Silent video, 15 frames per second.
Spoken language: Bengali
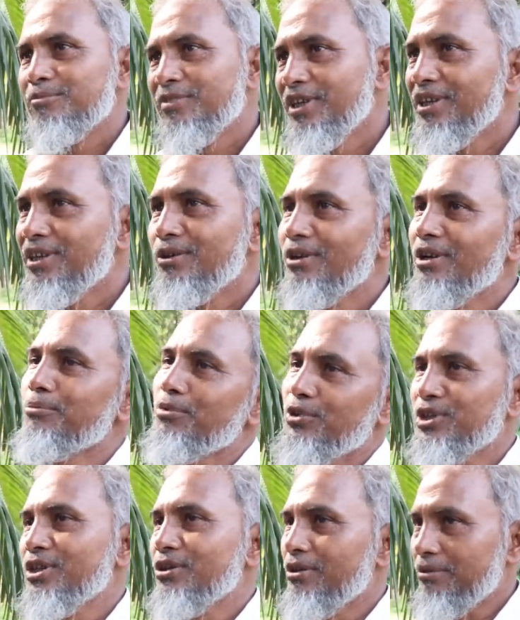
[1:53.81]
বিক্রি করলে
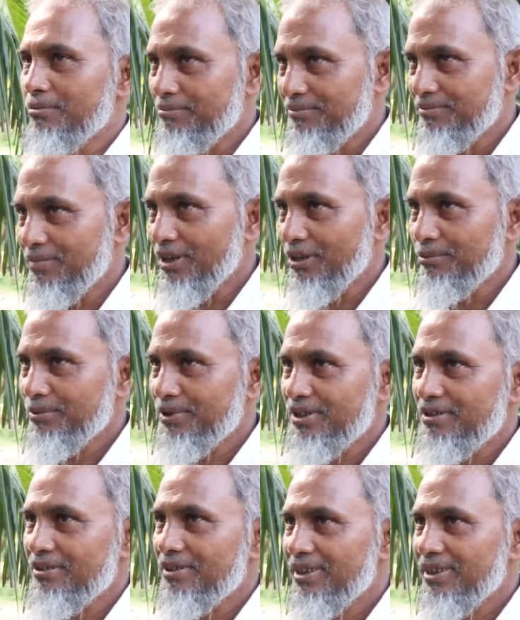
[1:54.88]
পয়সা হয় ভালো পয়সা